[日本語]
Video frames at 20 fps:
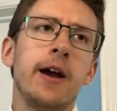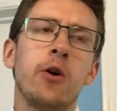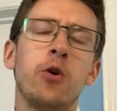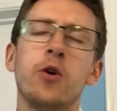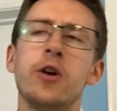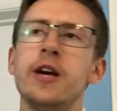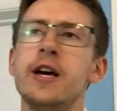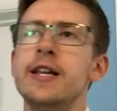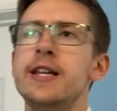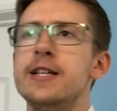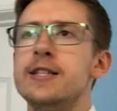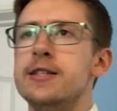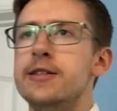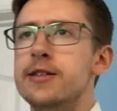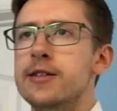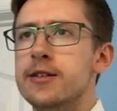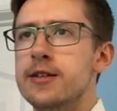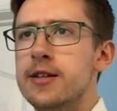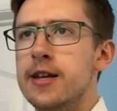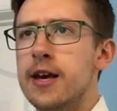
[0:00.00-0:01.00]
これはで
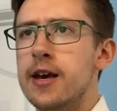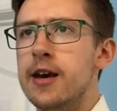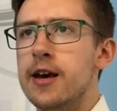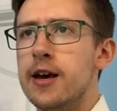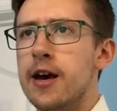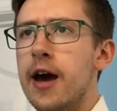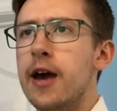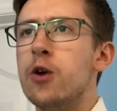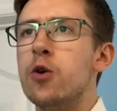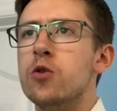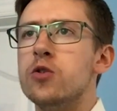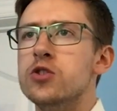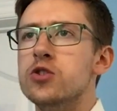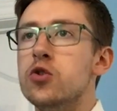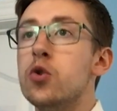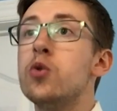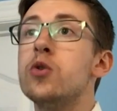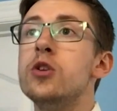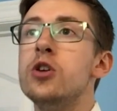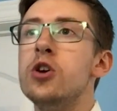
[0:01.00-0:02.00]
すね、外国人、
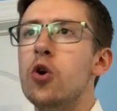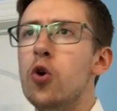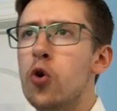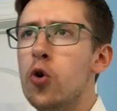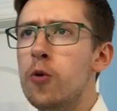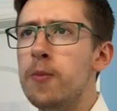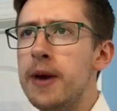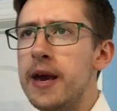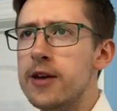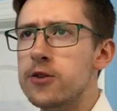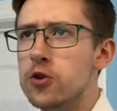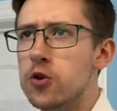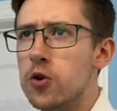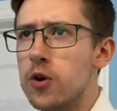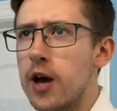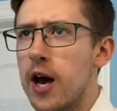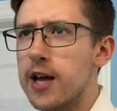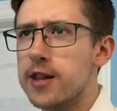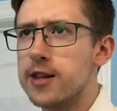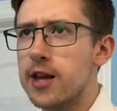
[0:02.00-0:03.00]
特に欧米の
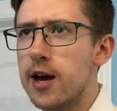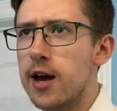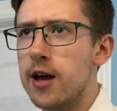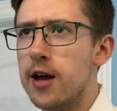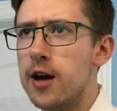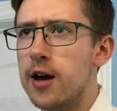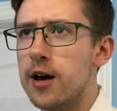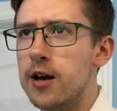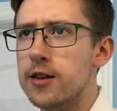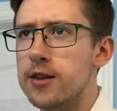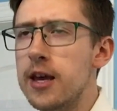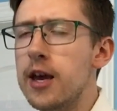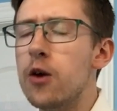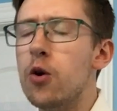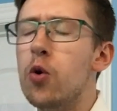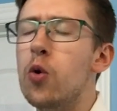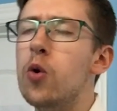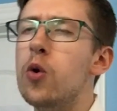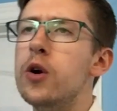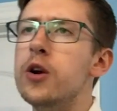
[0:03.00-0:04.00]
方で
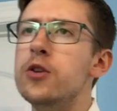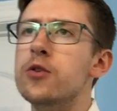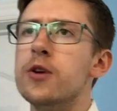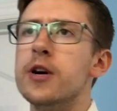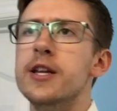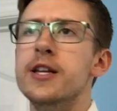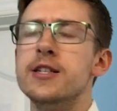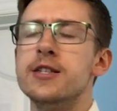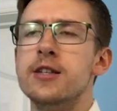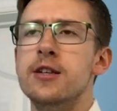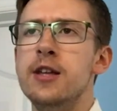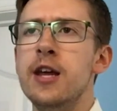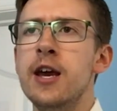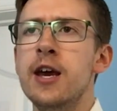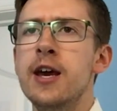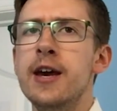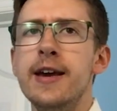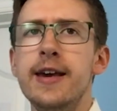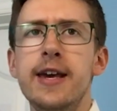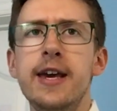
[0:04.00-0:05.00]
多いのがですね、